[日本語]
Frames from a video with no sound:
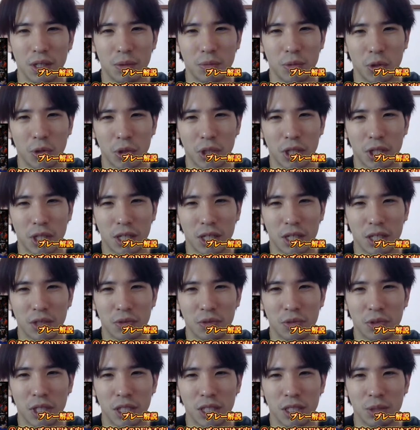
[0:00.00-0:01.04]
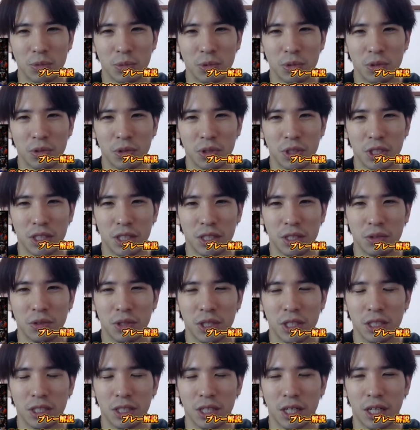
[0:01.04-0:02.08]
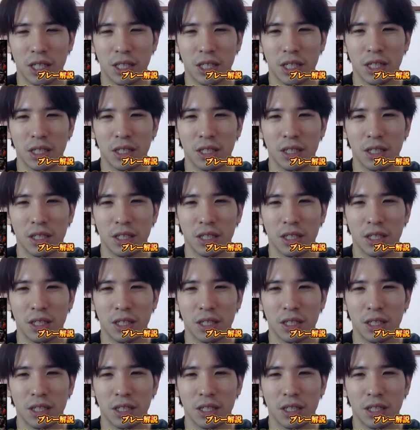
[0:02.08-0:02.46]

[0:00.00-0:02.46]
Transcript: まあ、これは体2つ分ぐらいしか離れ